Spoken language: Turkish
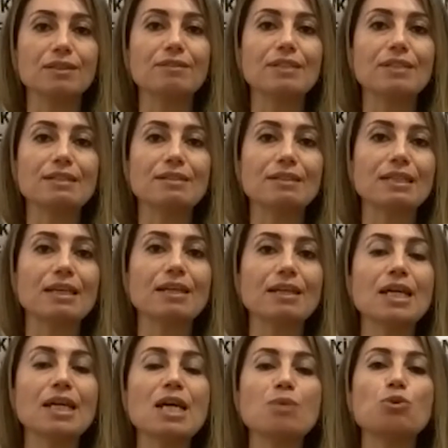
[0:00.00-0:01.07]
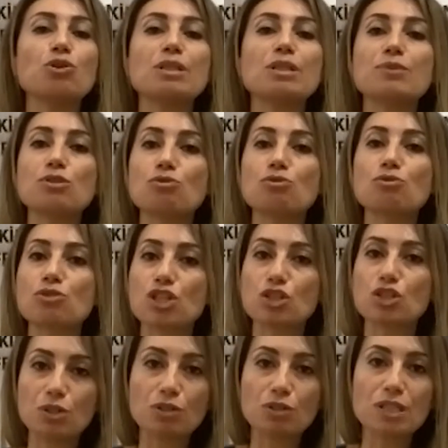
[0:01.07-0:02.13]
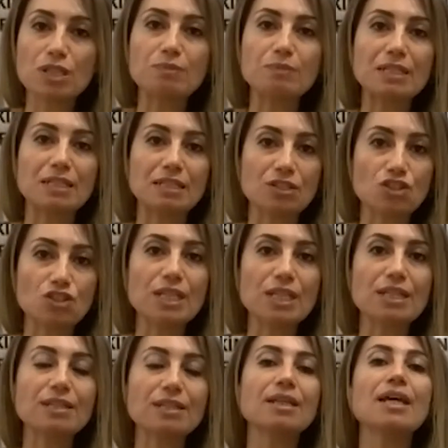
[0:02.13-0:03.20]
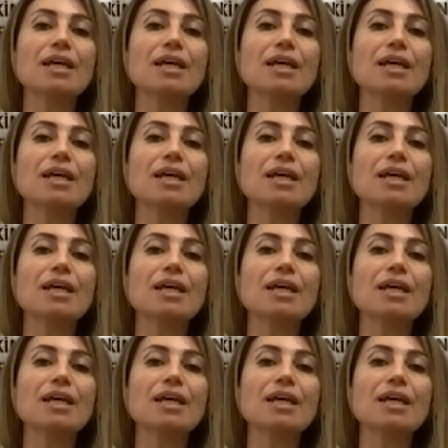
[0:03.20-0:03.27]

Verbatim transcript: Dedik ki bu ödeme sözleşme yönetmeliğini çekin,